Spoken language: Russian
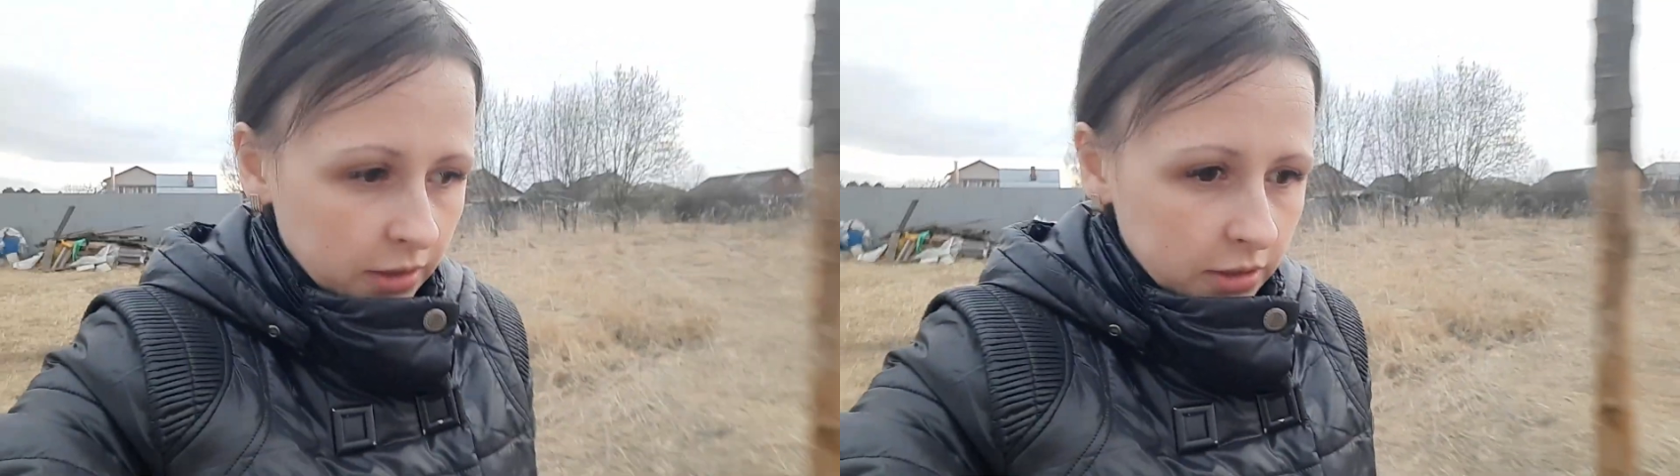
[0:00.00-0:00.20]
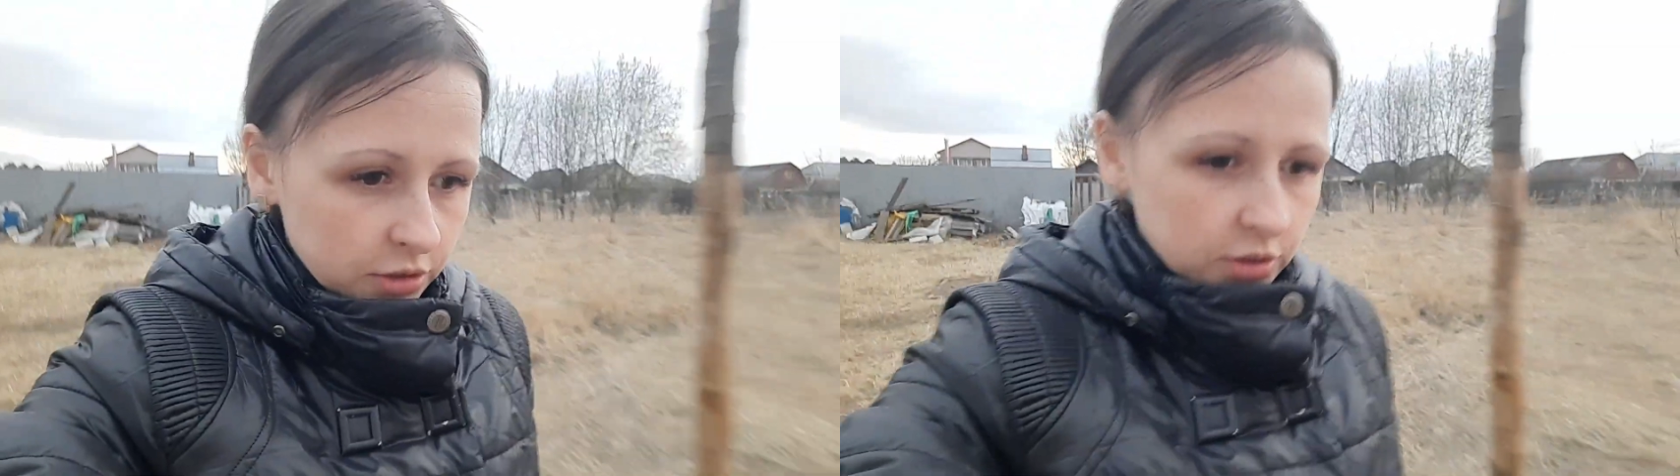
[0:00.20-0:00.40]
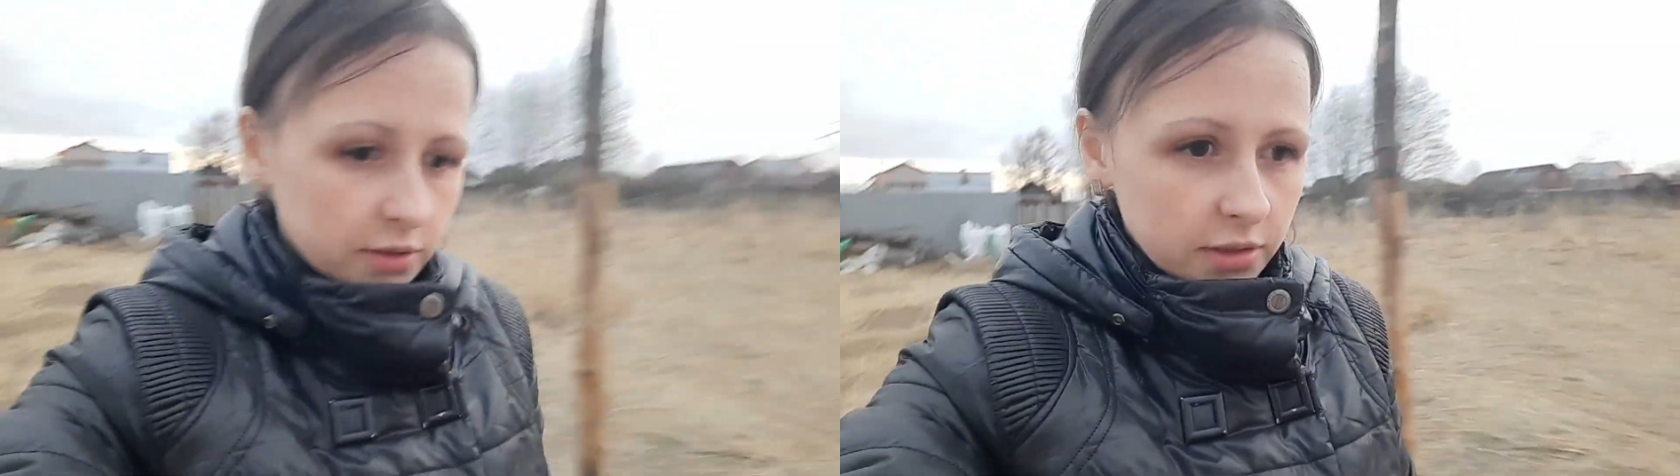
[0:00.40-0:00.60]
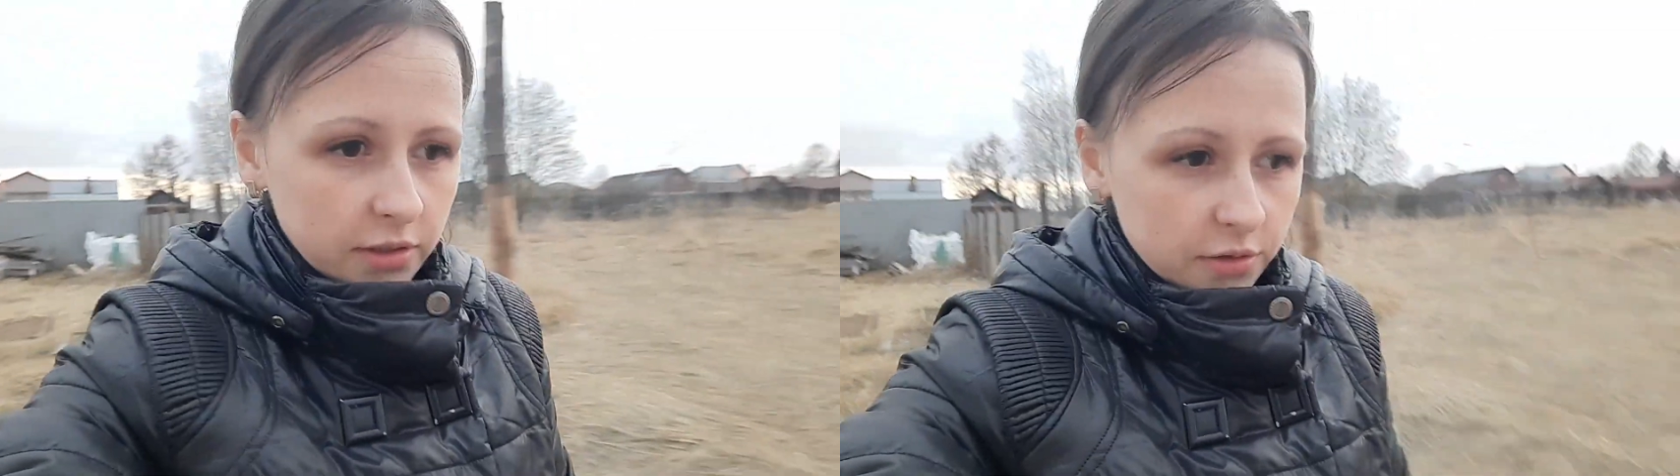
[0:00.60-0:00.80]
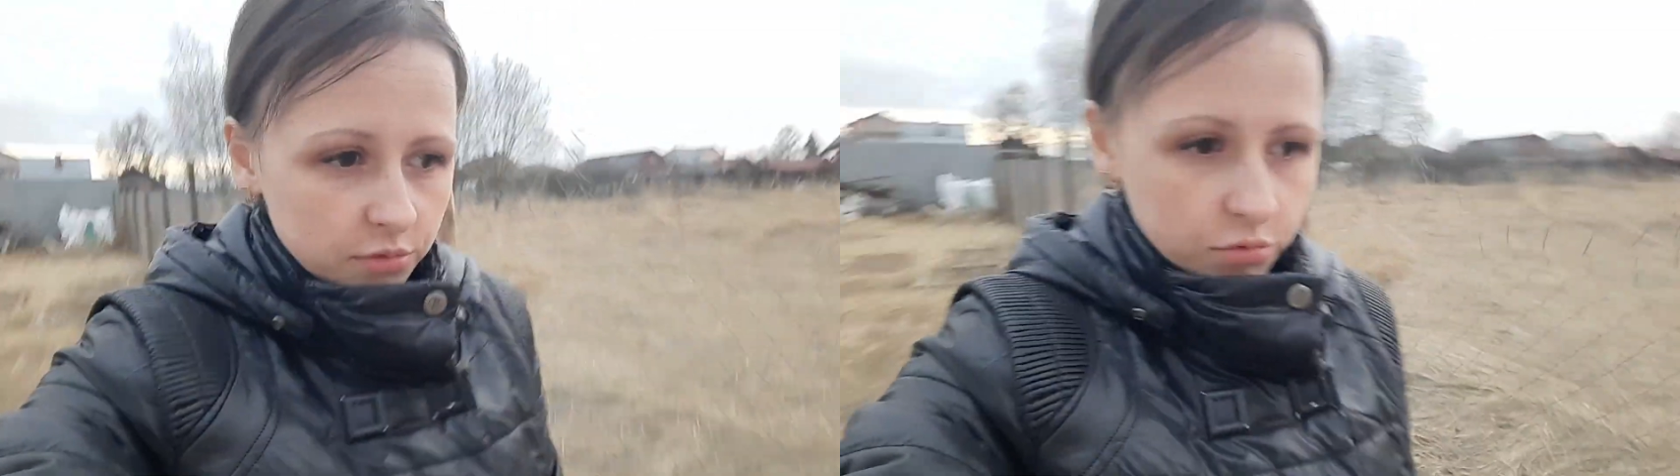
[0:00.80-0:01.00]
Сейчас
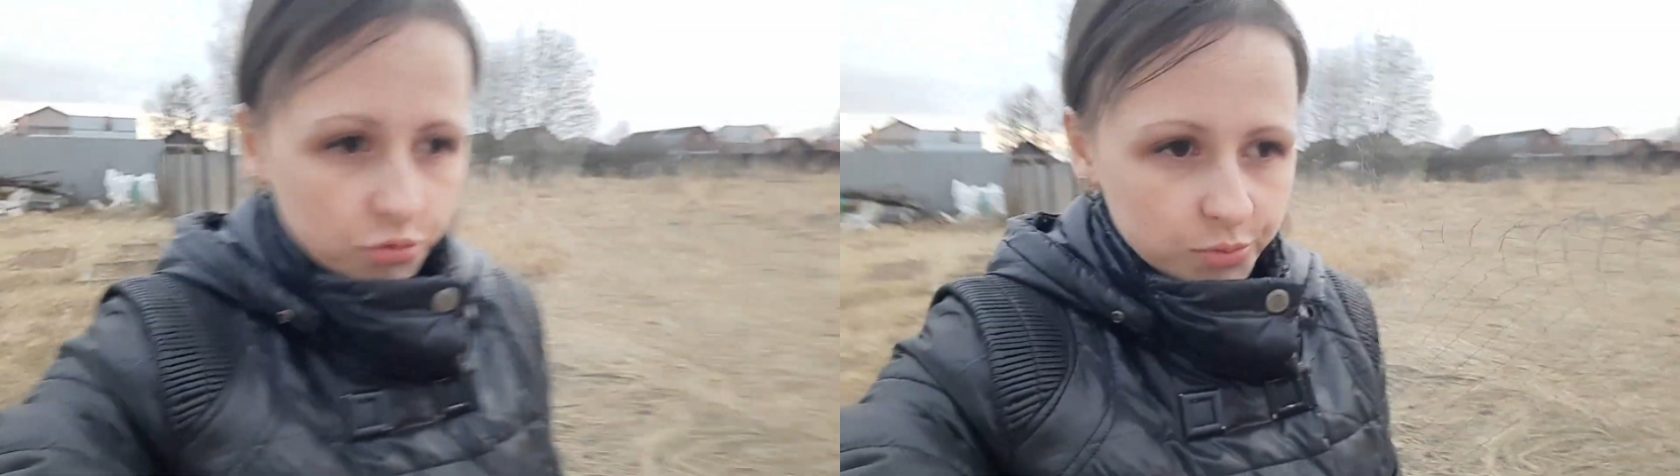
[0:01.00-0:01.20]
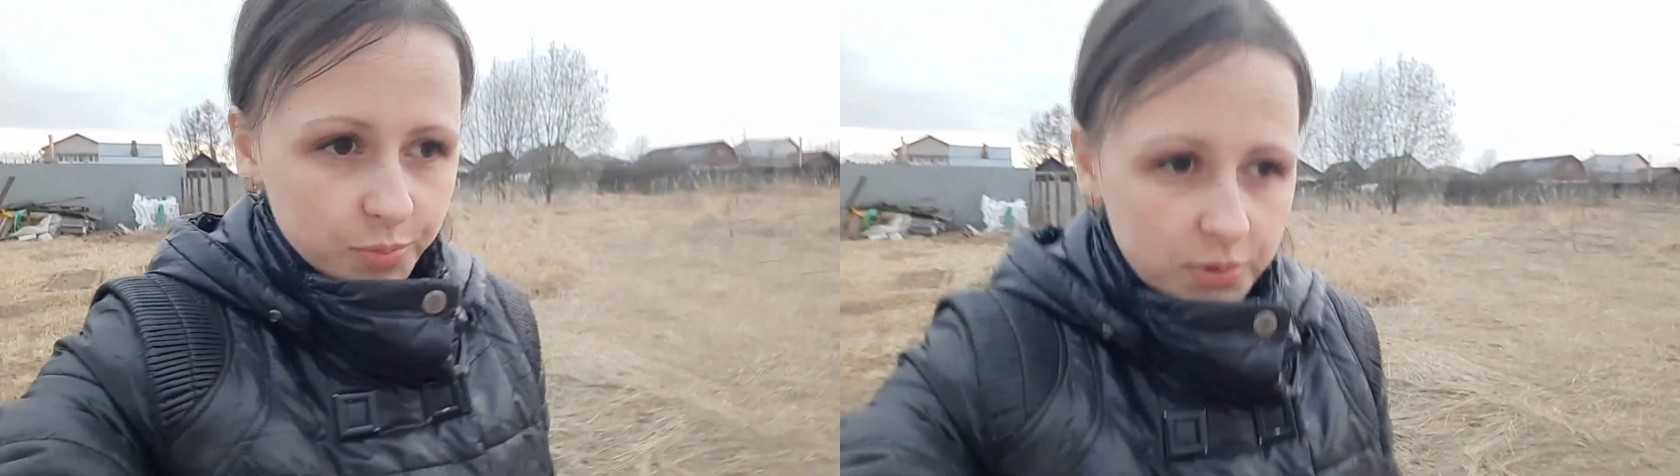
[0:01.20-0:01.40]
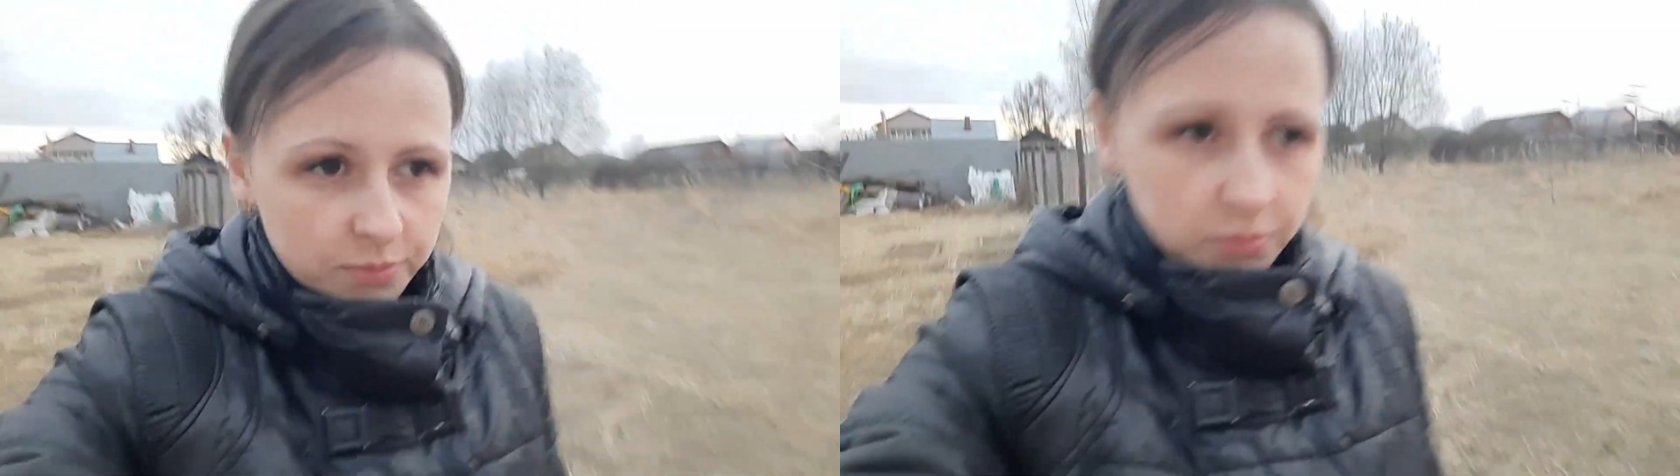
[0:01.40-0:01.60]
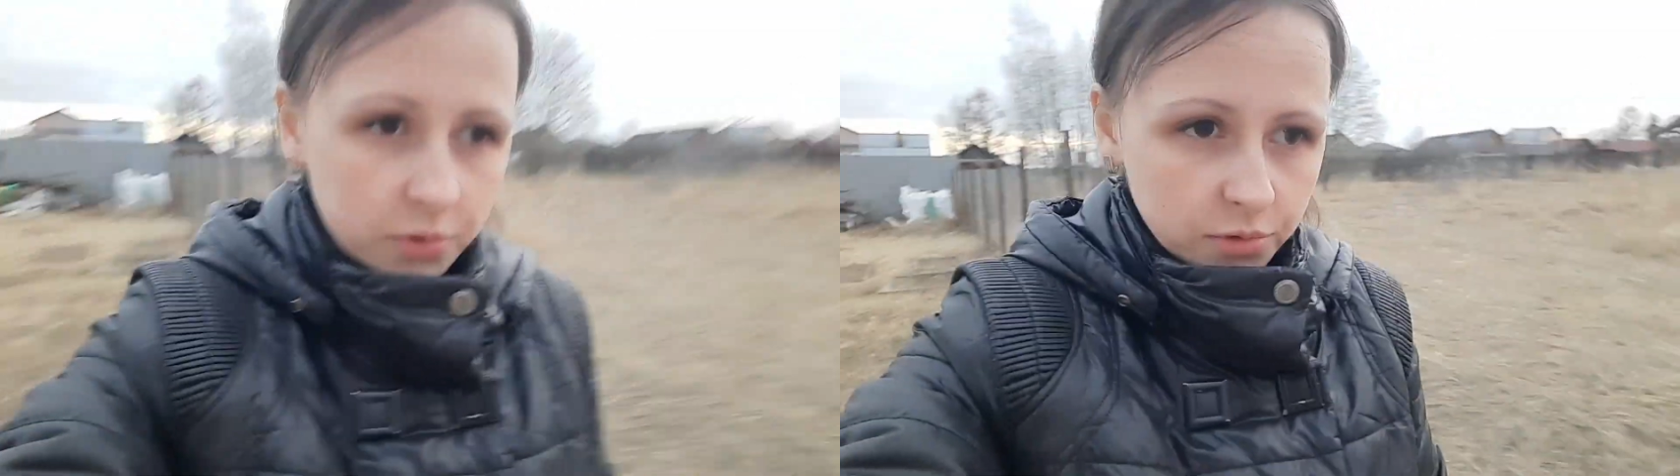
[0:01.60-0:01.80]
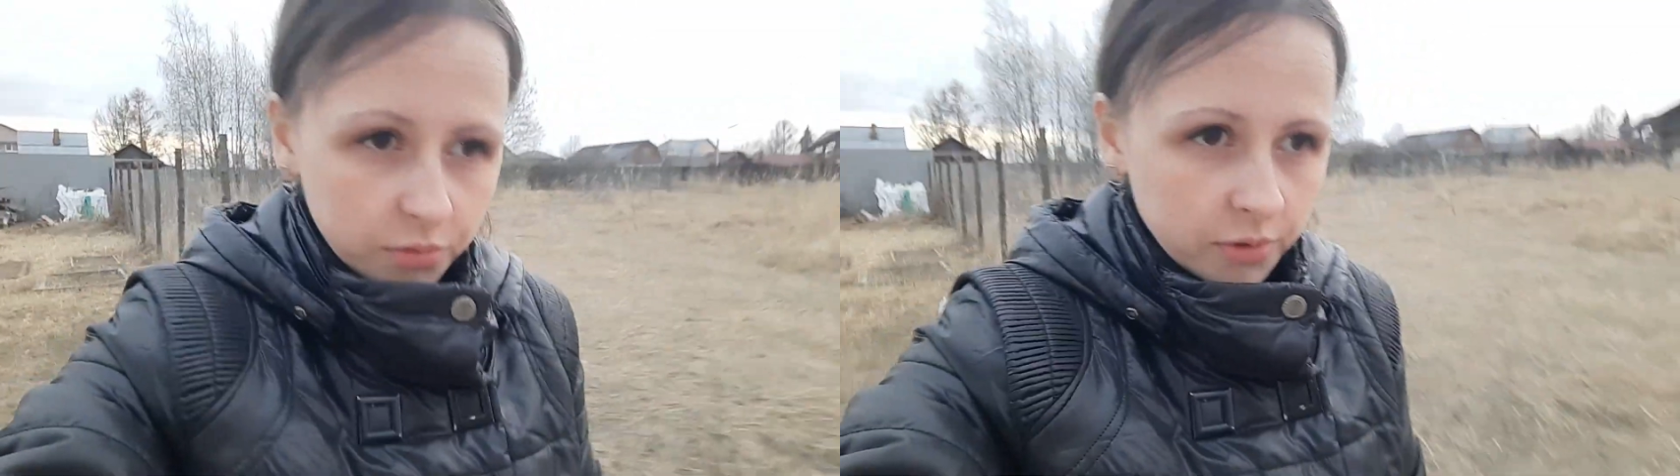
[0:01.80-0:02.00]
залезу, тоже
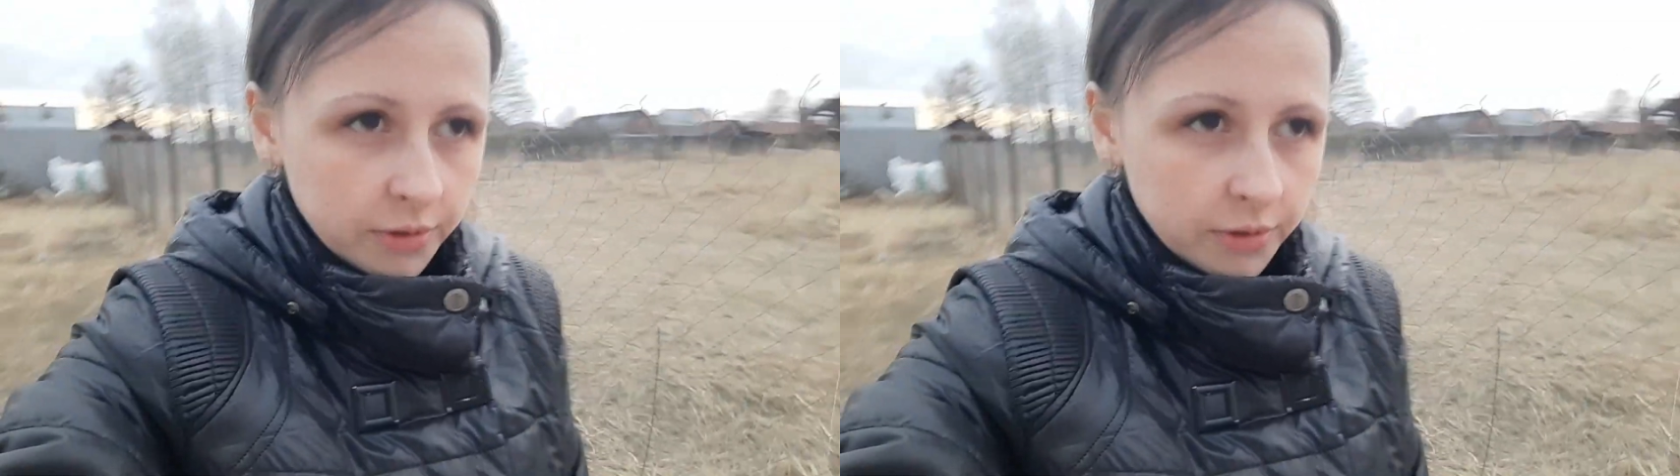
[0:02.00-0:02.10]
посмотрю.